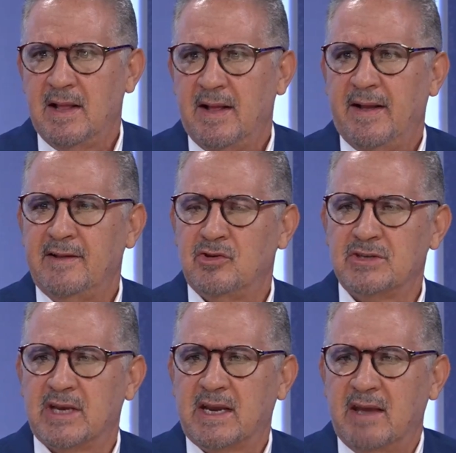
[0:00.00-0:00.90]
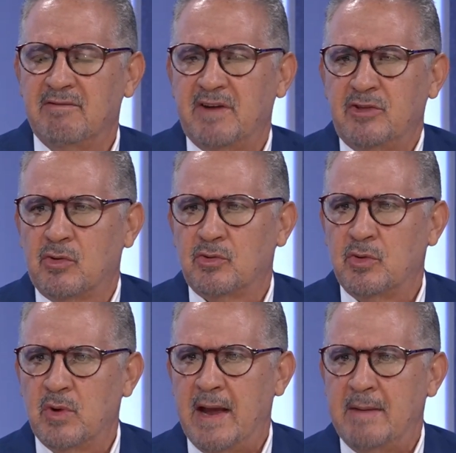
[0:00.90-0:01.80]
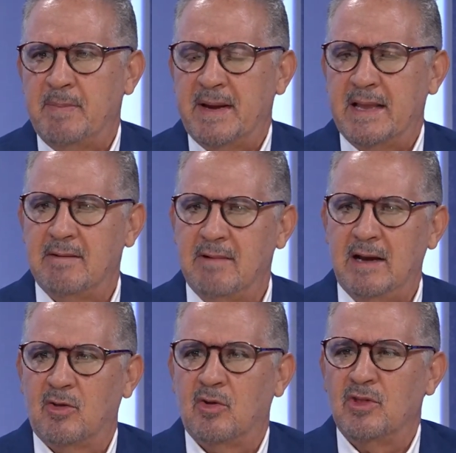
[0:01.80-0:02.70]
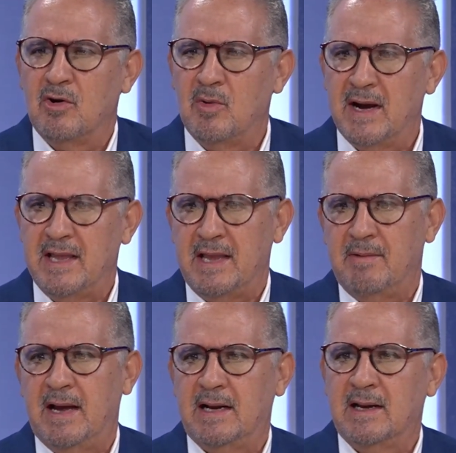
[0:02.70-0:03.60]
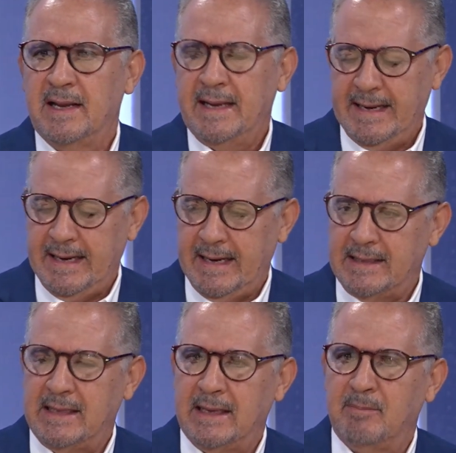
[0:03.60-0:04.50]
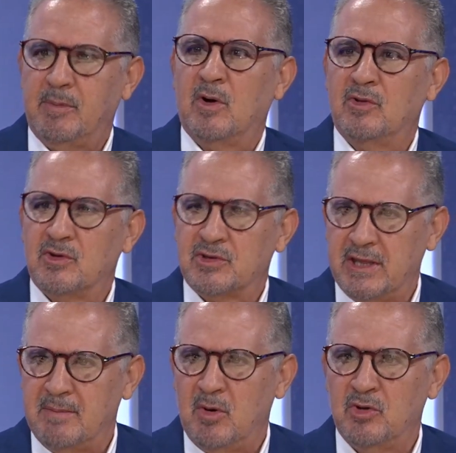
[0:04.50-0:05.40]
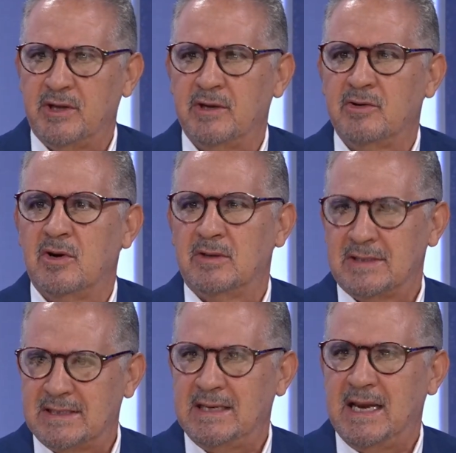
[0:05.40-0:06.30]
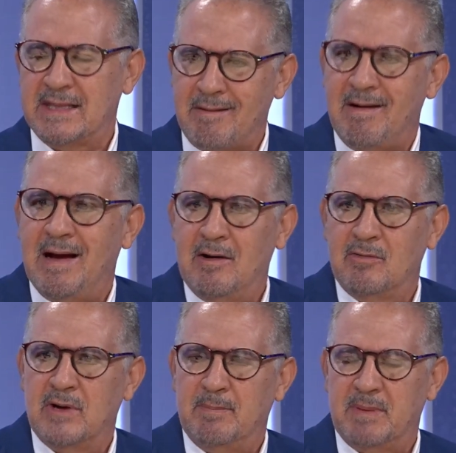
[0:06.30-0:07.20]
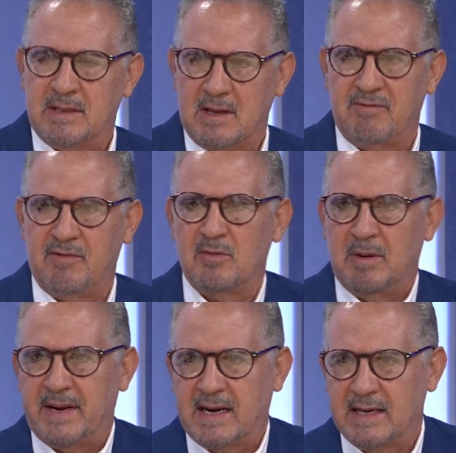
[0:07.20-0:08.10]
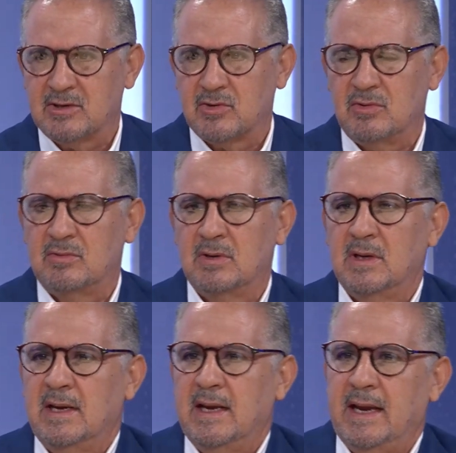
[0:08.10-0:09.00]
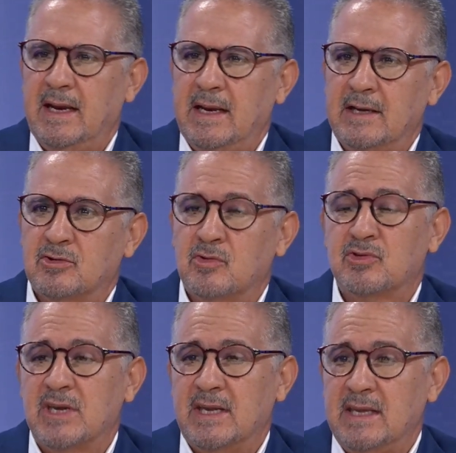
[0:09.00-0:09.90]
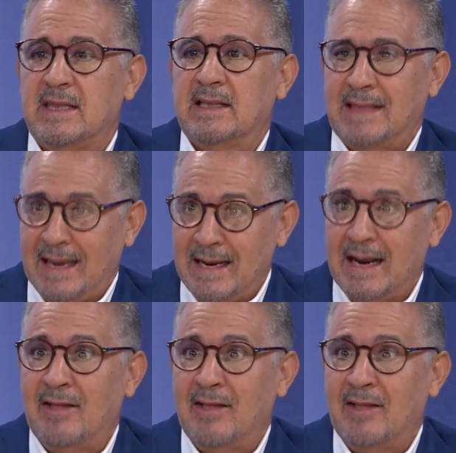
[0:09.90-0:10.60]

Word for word: Entonces, ¿qué infraestructura hay para llevarlo? ¿Dónde lo van a llevar? El tiempo cuando se desmonten. ¿Se ha trabajado en una plataforma para que eh, esos, esos cruceristas tengan